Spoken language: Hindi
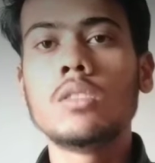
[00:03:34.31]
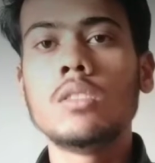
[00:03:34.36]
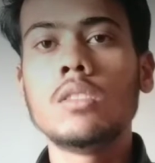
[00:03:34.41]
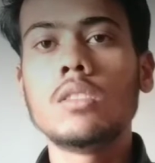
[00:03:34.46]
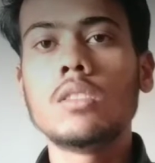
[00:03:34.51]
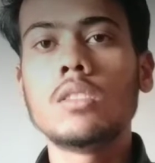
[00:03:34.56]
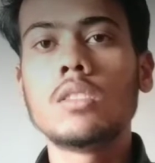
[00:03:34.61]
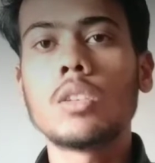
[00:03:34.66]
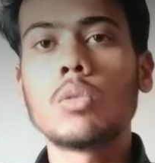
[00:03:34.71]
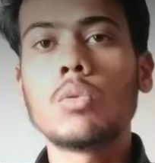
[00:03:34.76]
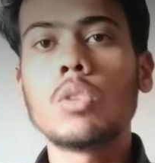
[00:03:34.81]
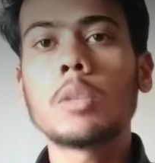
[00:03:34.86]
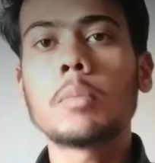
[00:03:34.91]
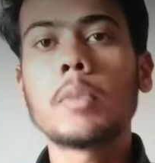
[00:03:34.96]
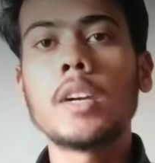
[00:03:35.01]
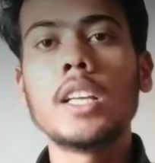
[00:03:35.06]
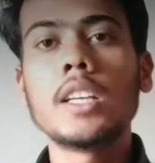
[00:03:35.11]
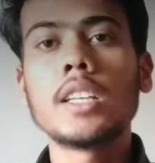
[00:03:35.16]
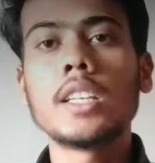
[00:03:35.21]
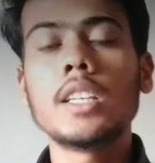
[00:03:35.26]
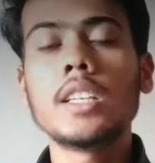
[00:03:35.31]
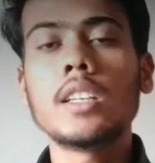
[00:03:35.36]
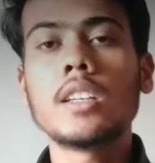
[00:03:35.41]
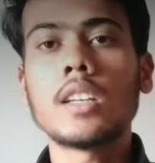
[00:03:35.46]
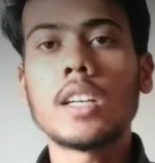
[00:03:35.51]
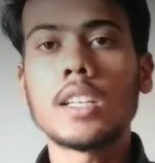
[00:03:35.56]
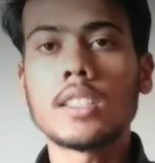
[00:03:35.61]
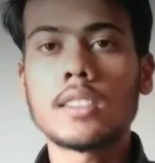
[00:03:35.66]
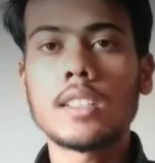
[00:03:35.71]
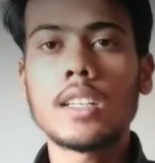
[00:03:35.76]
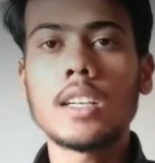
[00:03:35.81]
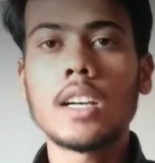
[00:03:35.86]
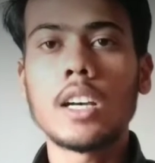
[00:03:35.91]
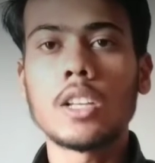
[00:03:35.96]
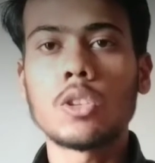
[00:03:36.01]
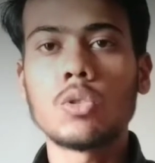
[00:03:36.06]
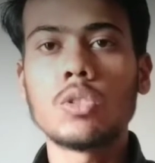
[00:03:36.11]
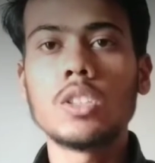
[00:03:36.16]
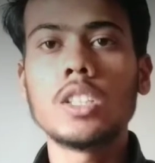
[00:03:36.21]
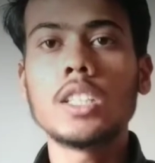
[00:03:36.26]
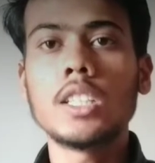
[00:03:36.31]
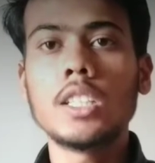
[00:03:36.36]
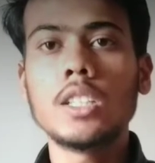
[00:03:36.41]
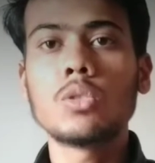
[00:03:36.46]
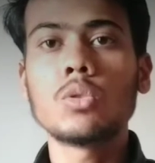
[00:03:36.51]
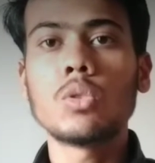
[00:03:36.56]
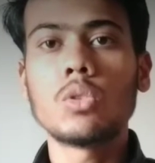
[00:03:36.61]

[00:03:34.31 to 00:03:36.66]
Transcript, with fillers: ज़रूरत पड़ेगी खसरा खतौनी की